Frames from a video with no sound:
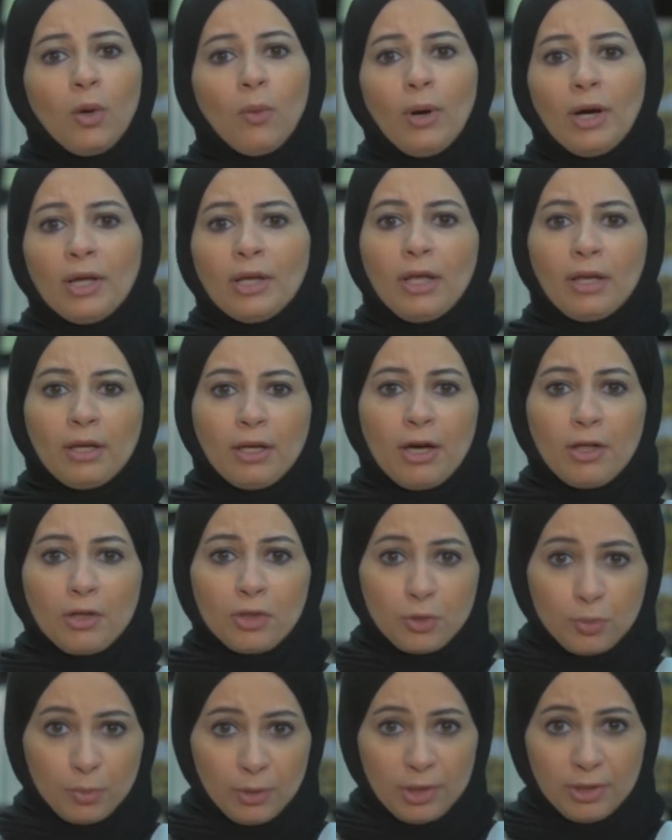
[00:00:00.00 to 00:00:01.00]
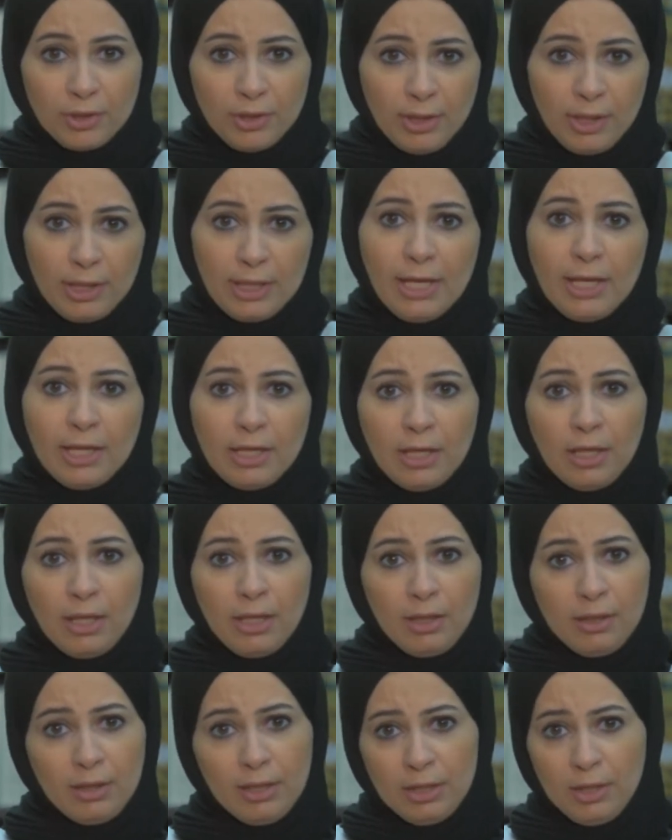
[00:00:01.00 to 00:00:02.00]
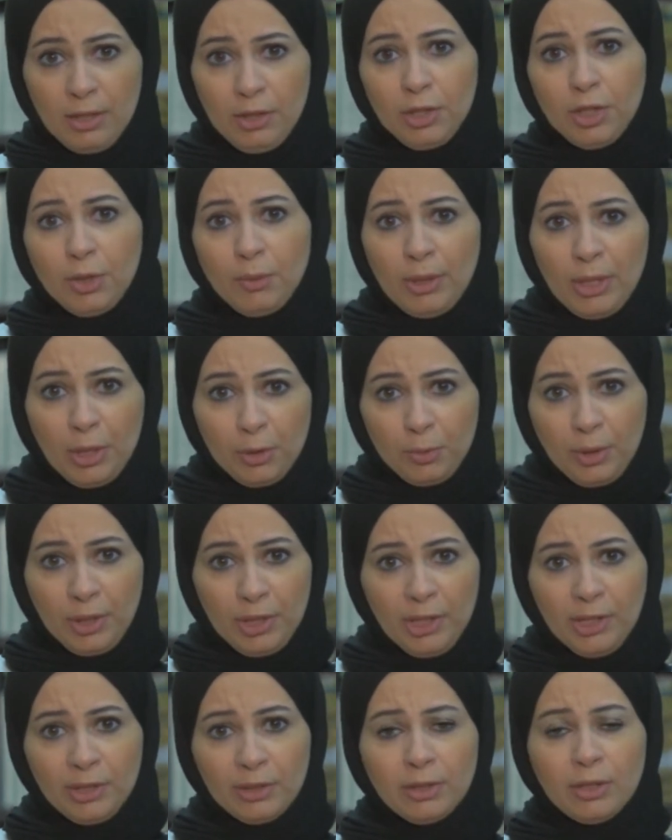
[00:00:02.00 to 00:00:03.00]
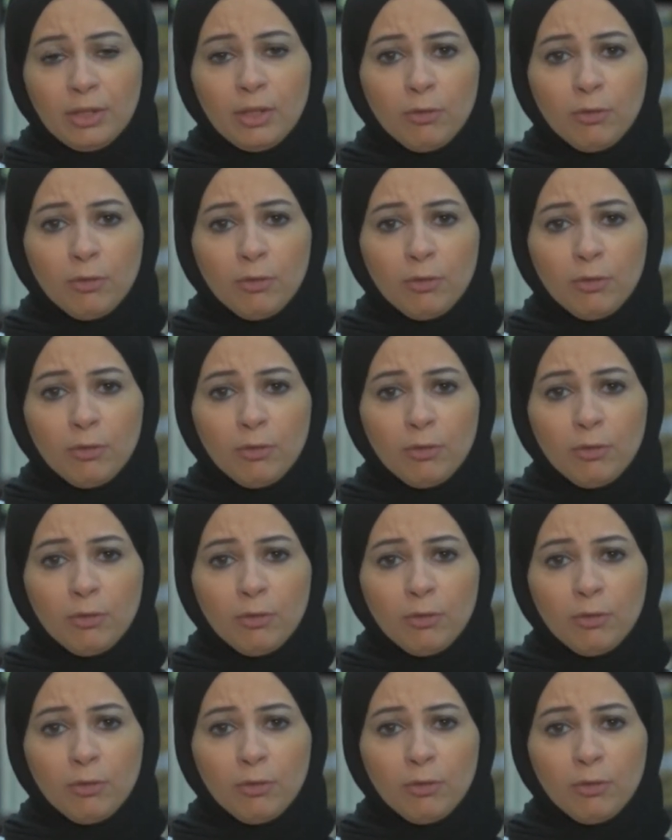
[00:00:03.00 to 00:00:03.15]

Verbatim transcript: وأنا أنقذت ولدك لأني أنا عندي ولد وحيد